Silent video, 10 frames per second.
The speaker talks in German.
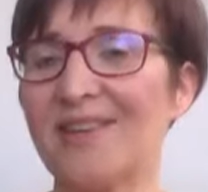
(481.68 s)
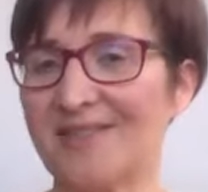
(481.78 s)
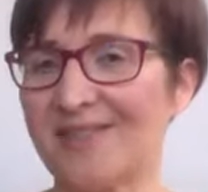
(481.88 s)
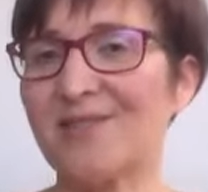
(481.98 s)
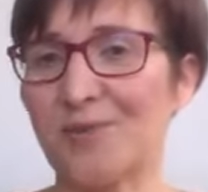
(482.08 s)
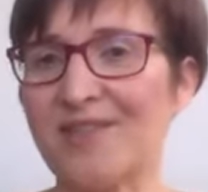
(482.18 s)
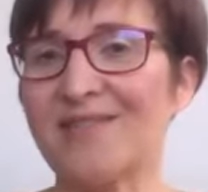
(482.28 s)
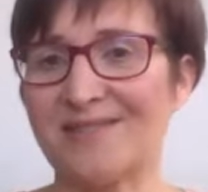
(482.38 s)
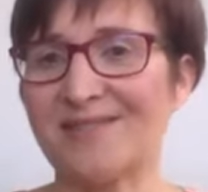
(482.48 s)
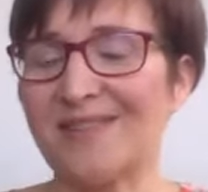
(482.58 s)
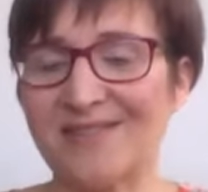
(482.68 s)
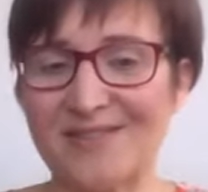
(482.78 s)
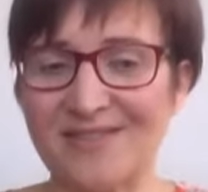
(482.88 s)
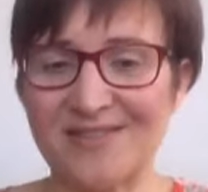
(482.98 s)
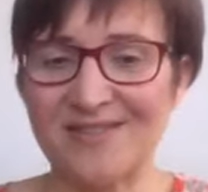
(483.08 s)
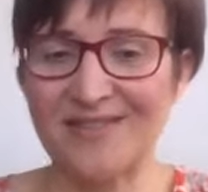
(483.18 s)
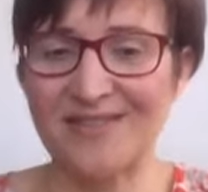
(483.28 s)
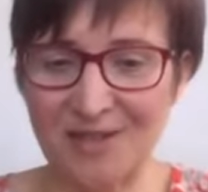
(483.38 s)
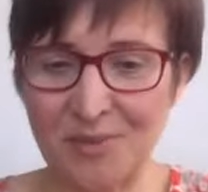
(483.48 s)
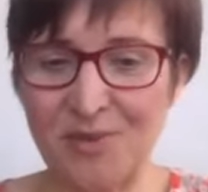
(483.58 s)
ist es so, dass, dass
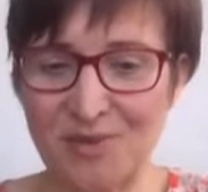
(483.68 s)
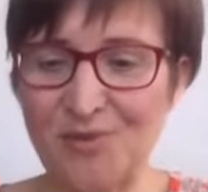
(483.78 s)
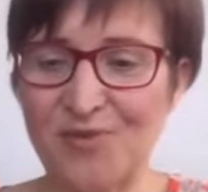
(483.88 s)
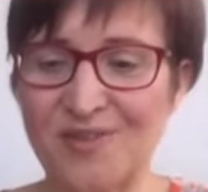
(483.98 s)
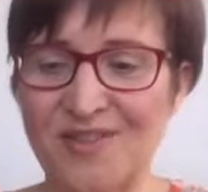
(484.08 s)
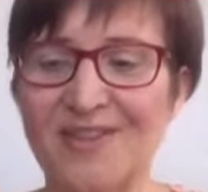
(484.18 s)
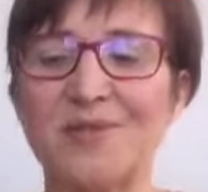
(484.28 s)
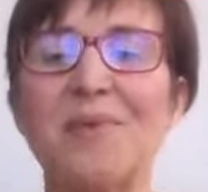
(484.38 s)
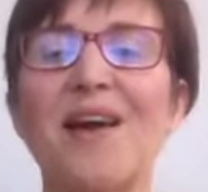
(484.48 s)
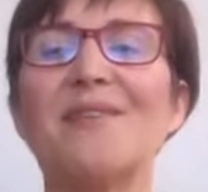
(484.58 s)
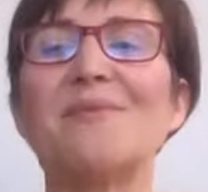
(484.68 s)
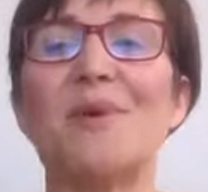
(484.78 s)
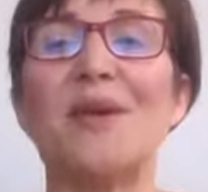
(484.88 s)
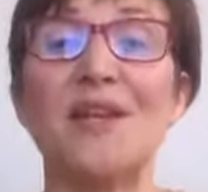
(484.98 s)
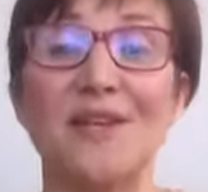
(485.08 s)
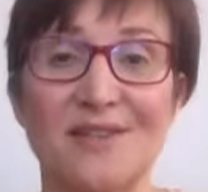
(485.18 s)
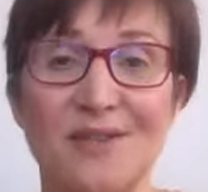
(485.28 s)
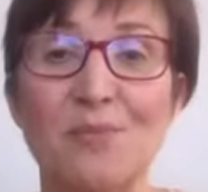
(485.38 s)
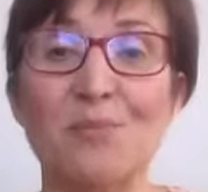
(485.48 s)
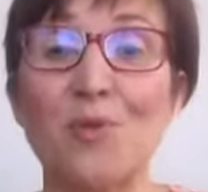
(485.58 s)
jede Person für sich erstmal
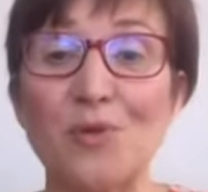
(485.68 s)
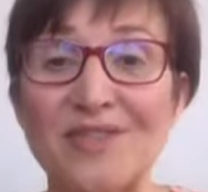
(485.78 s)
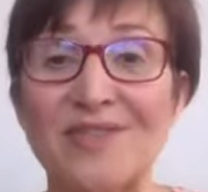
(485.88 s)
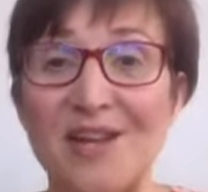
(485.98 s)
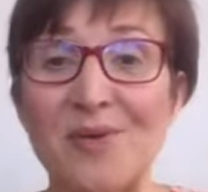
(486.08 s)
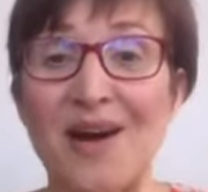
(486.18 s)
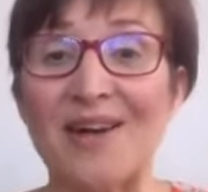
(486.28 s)
beginnen muss selber.